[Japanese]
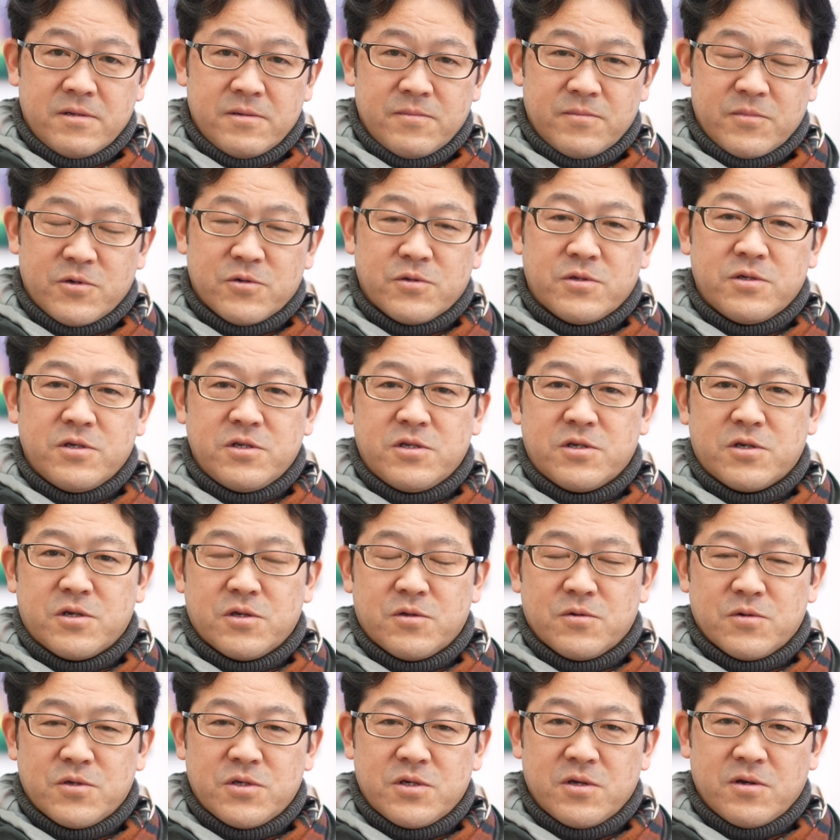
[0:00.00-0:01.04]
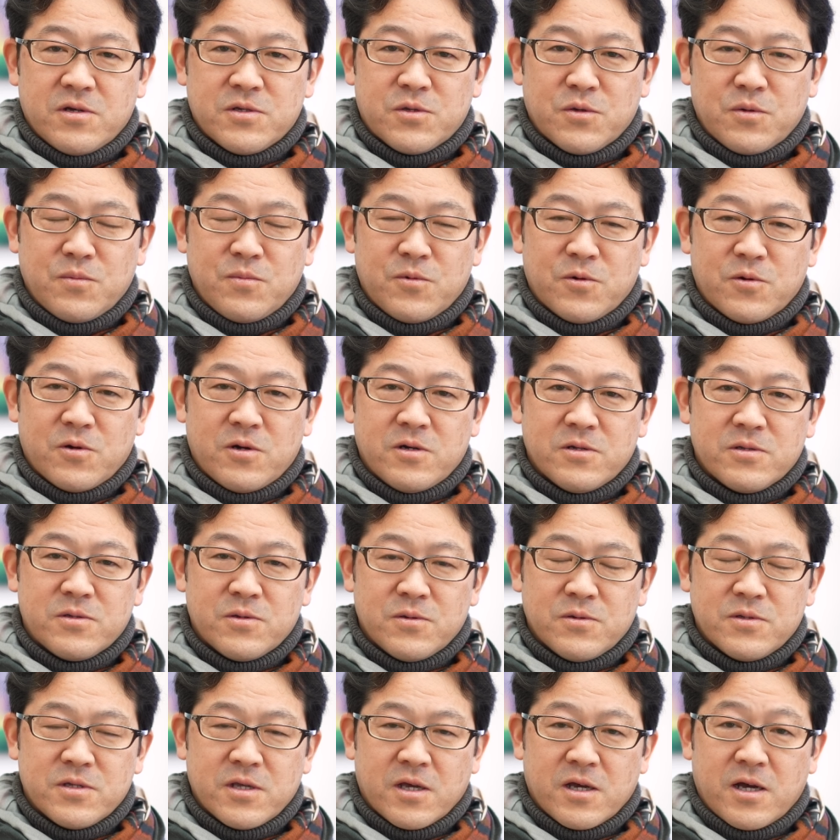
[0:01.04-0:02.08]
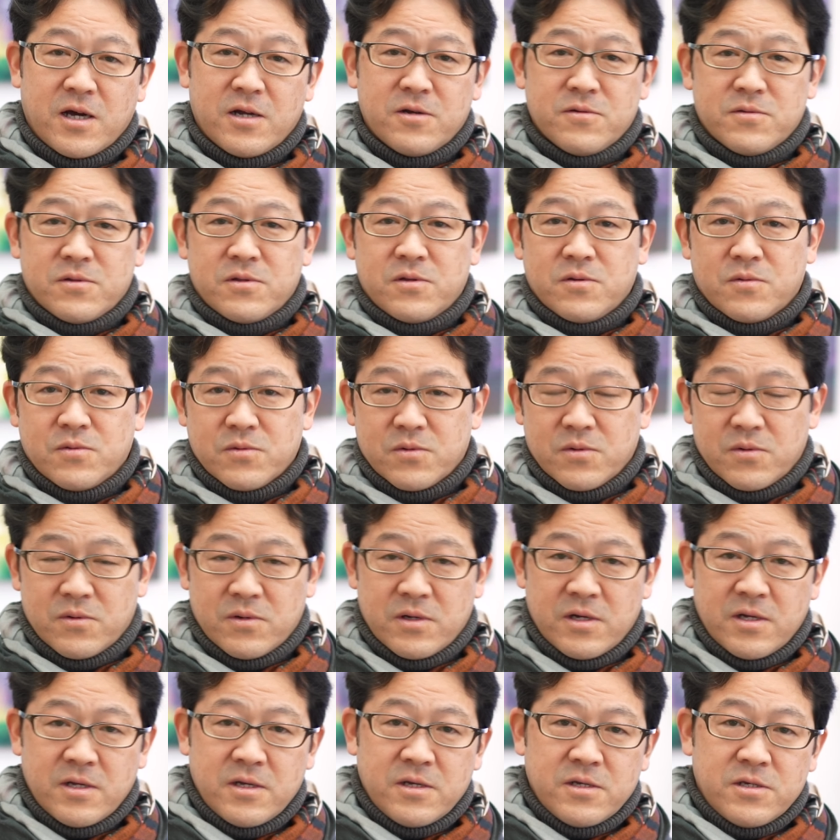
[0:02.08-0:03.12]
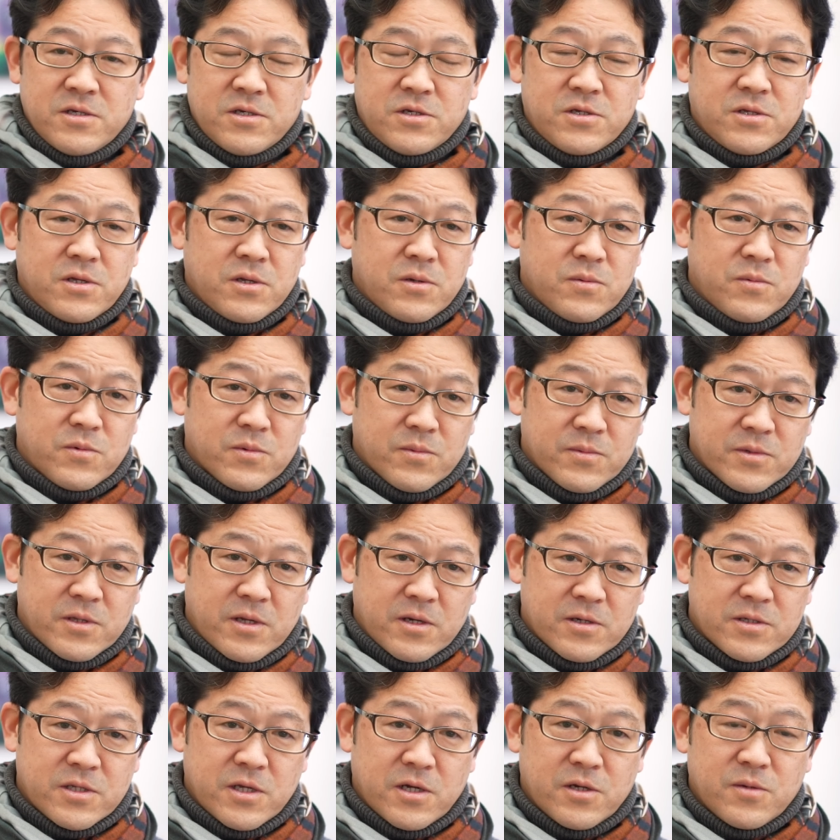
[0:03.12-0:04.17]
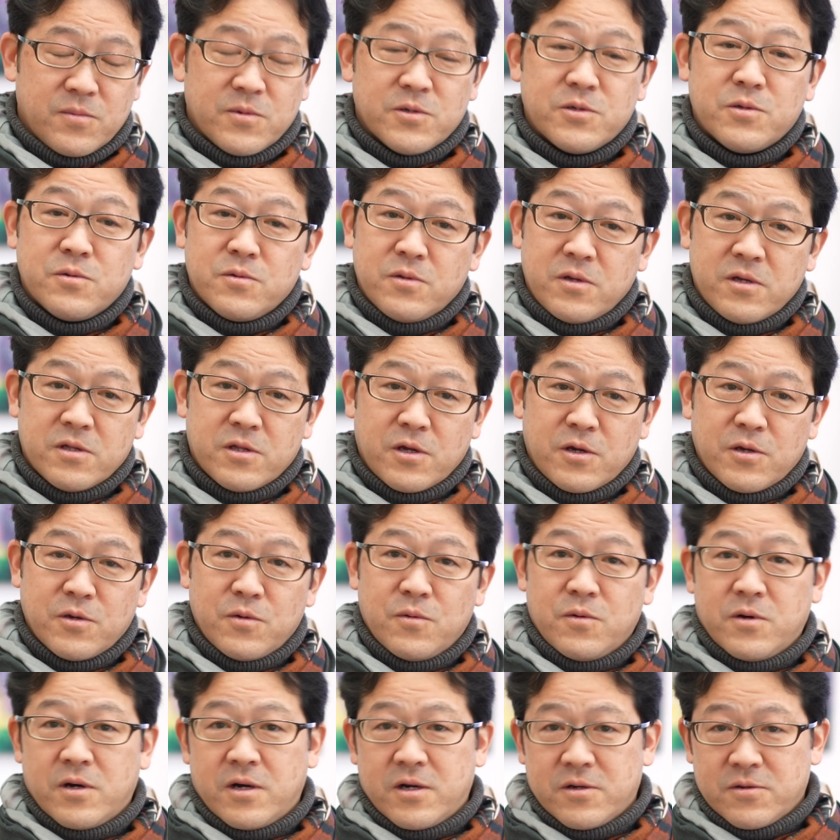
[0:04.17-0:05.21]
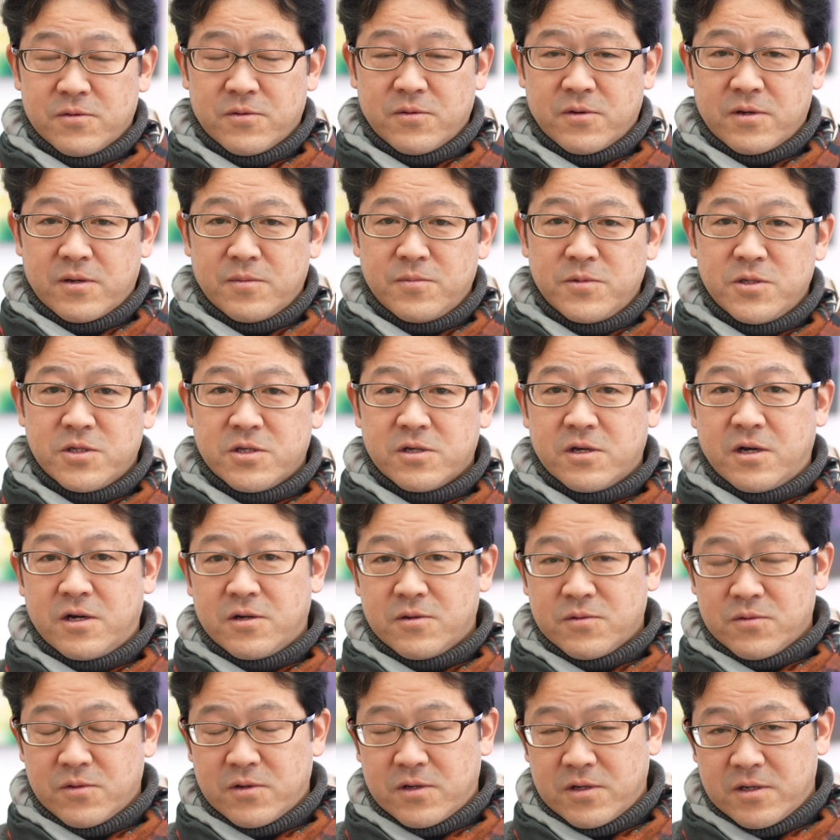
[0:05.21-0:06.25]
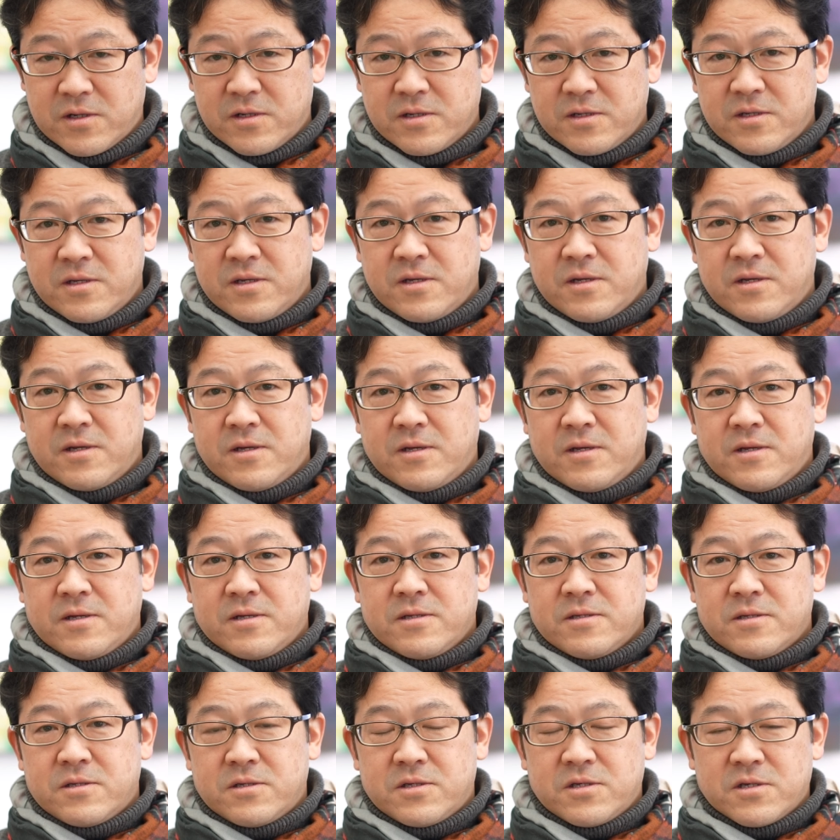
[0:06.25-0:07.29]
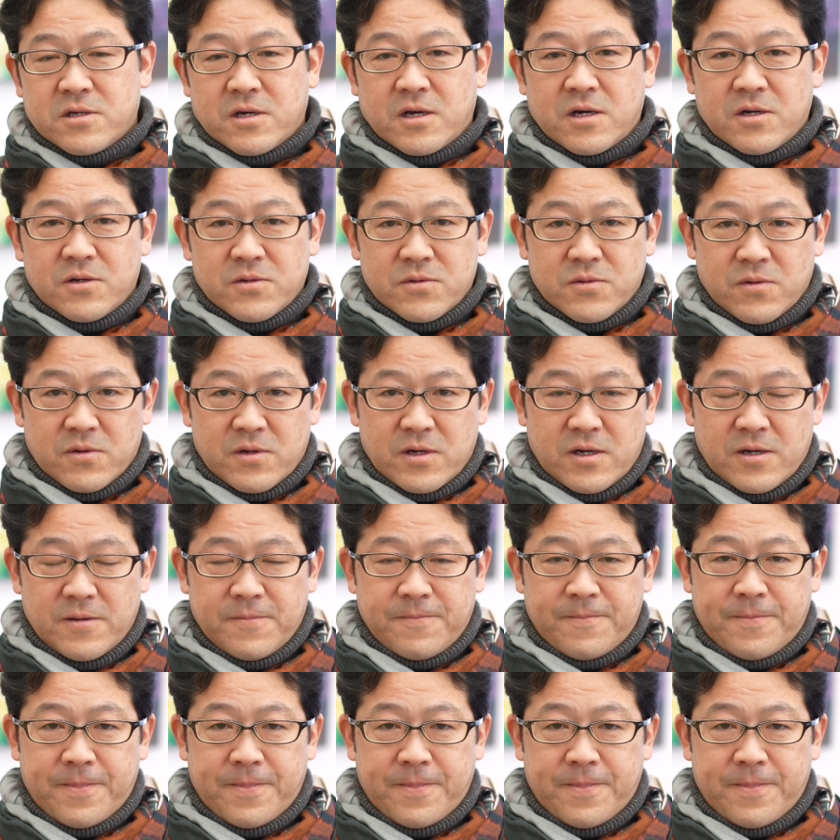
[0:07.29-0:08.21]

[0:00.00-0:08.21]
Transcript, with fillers: もう知識としてはそういうものは存在があるっていうことを知ってるものもたくさんありますよね太陽があるとか水があるとか土があるとか